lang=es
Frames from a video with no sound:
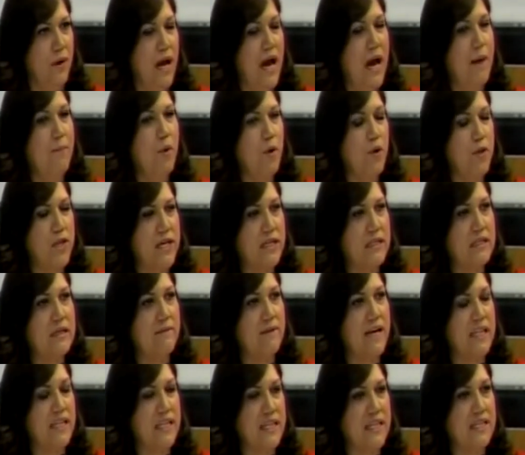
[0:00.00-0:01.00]
a poder
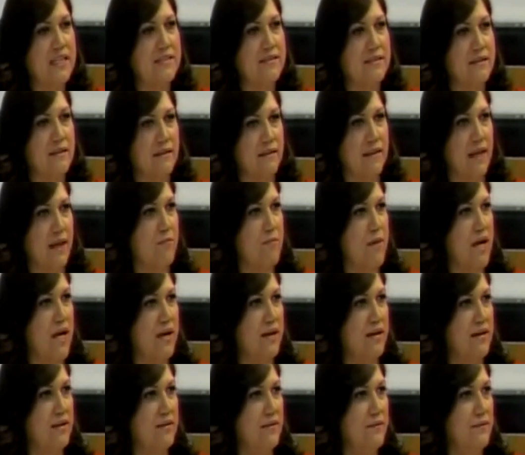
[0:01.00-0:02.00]
debatir este tema.
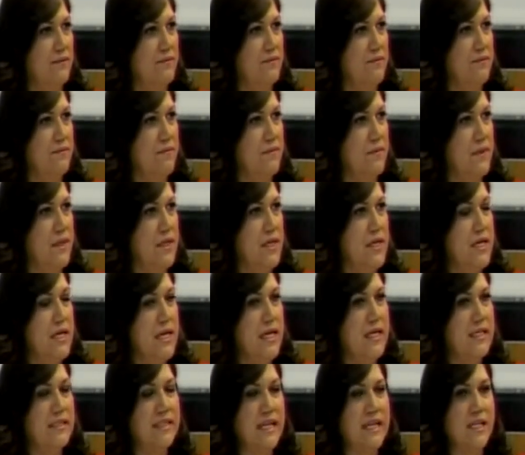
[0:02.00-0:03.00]

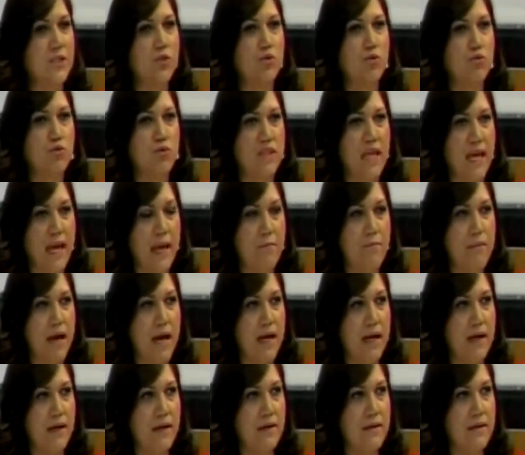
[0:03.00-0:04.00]
Este es un
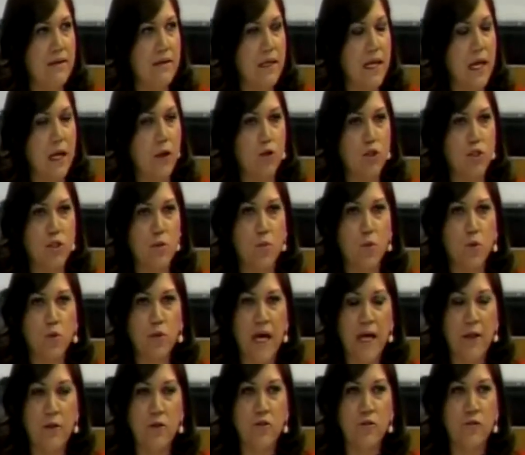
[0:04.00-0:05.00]
tema que los
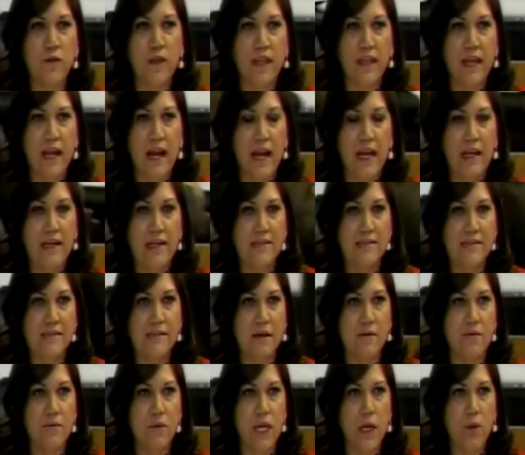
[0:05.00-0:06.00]
diputados
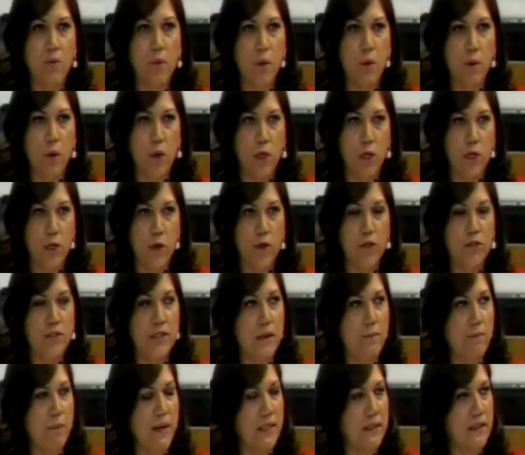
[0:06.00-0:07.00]
federales de Nuevo León,
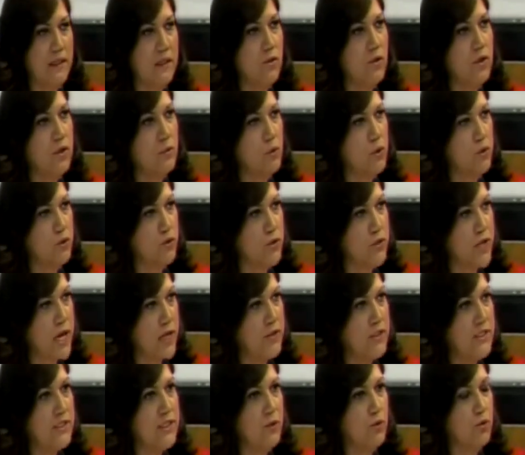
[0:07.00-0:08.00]
del Partido
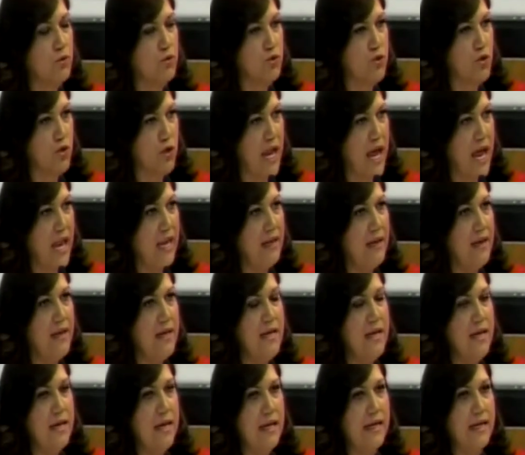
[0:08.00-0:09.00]
Revolucionario Institucional,
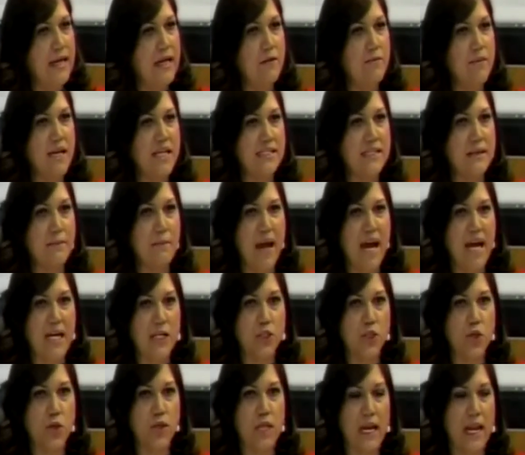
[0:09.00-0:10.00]
en el mes de
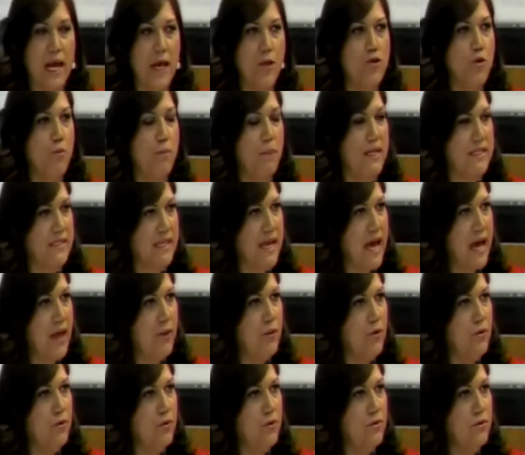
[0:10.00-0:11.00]
marzo del año
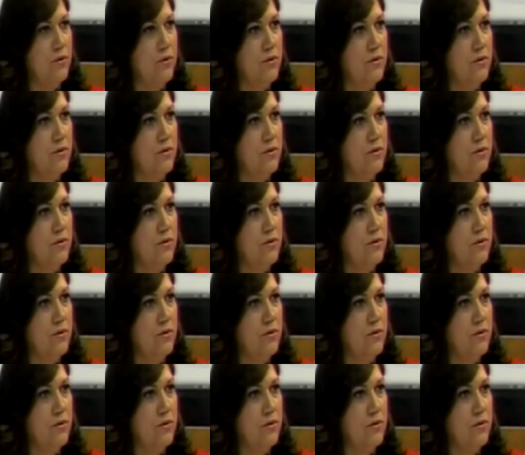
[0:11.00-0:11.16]
pasado,